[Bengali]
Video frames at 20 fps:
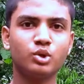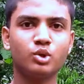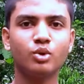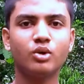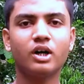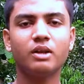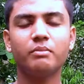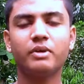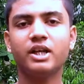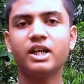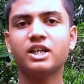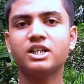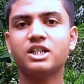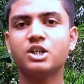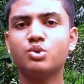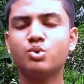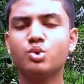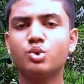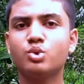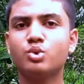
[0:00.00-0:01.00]
গতকাল মানে
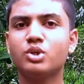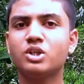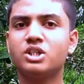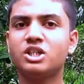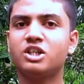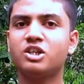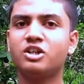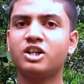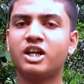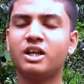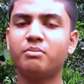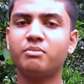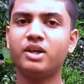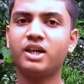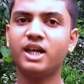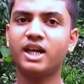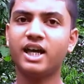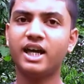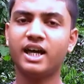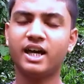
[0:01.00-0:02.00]
একটা টুইট করেছেন
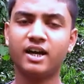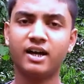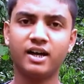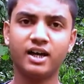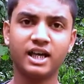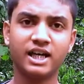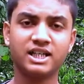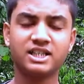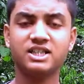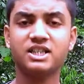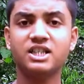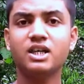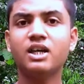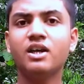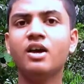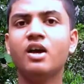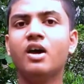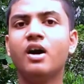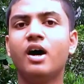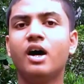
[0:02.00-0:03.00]
রিয়েলমি এক্স থ্রি
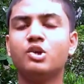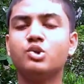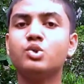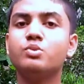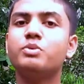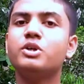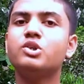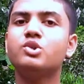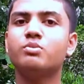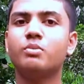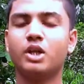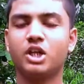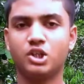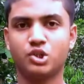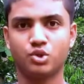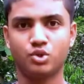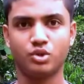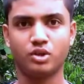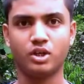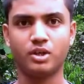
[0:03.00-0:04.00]
সুপার জুম
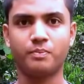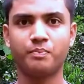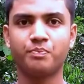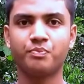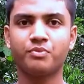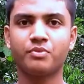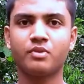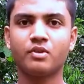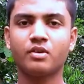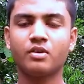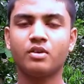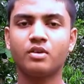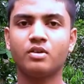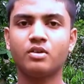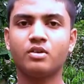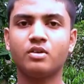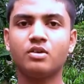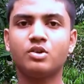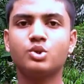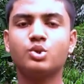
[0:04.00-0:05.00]
এডিশন নিয়ে
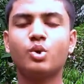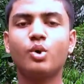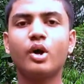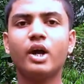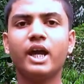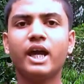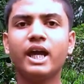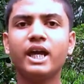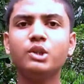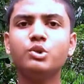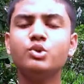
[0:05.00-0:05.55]
সো এই